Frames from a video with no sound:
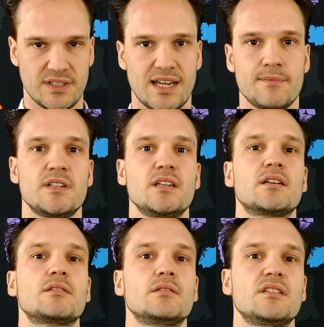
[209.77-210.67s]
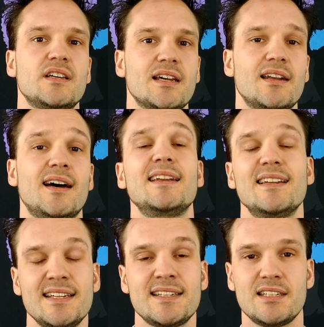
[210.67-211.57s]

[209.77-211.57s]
dann haben wir dir natürlich sehr gerne einen Link in